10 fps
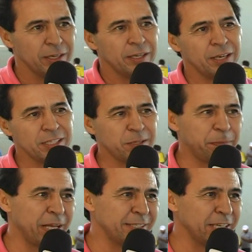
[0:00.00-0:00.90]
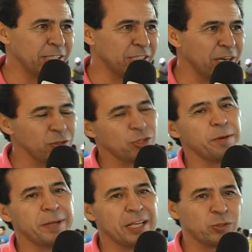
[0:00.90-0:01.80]
Esse presente não só
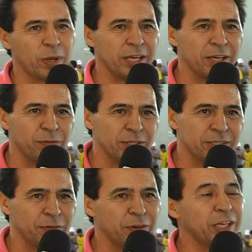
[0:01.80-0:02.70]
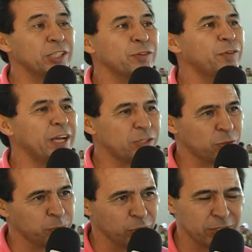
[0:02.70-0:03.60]
para Araçuaí, você vê que
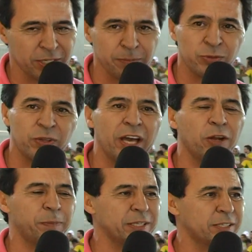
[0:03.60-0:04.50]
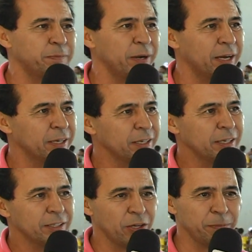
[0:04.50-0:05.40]
diversos municípios vieram participar.
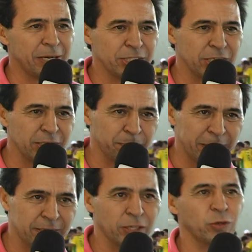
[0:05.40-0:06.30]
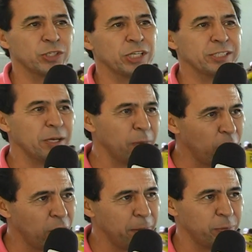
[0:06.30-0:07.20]
Então para a gente, para Ciclo Dias é uma
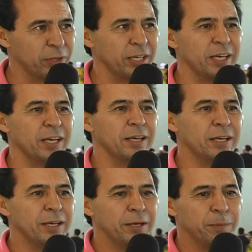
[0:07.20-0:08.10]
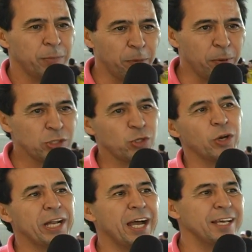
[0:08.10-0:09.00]
honra poder
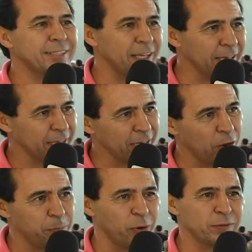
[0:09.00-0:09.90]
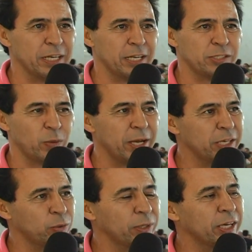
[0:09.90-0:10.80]
proporcionar essa alegria ao povo de Araçuaí
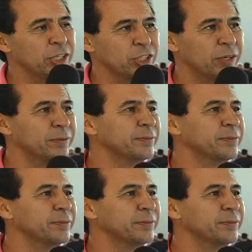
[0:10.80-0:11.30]
e toda a região.